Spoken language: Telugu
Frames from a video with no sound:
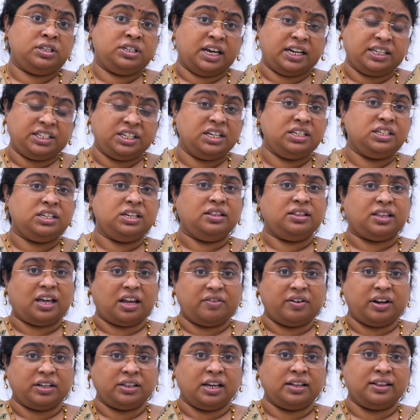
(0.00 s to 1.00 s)
చర్చించిన
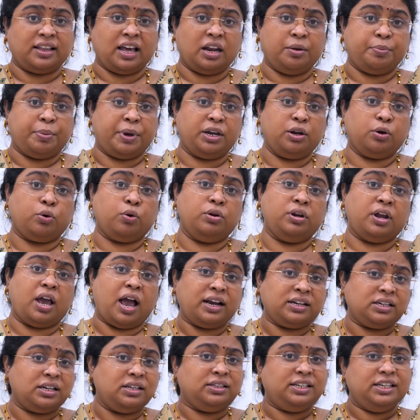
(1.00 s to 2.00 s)
తర్వాత దానిపైన కొన్ని
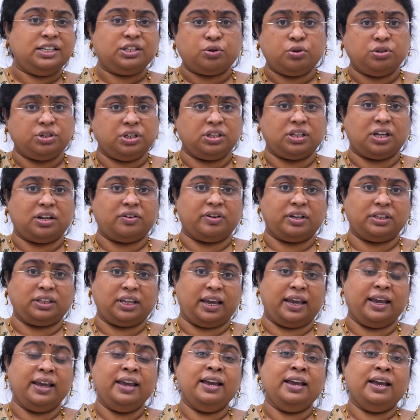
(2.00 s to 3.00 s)
ఆంక్షలు తీసుకొచ్చిన
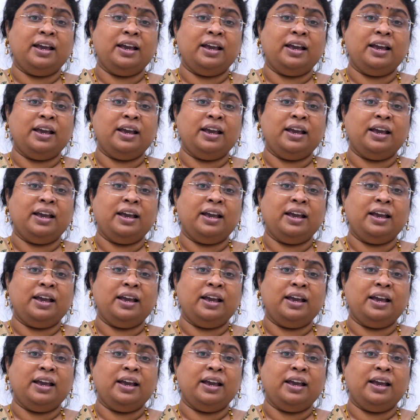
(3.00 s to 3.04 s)
తర్వాతే